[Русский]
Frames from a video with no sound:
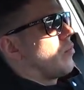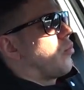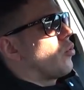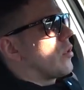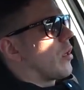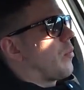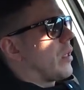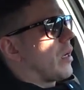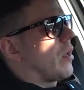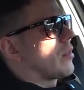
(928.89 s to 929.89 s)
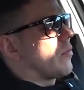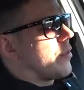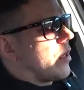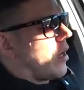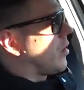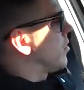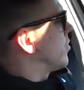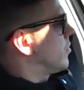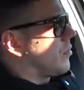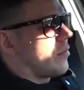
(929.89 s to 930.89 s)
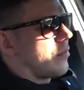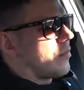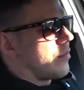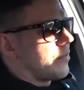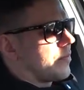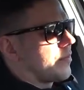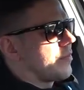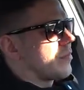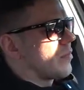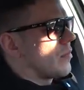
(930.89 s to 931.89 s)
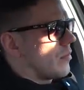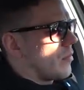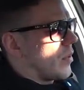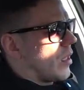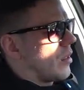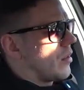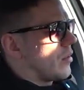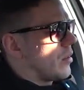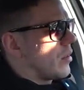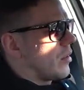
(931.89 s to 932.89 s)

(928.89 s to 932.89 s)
Бункер понравился в Тиране. В Тиране бункер понравился? Да.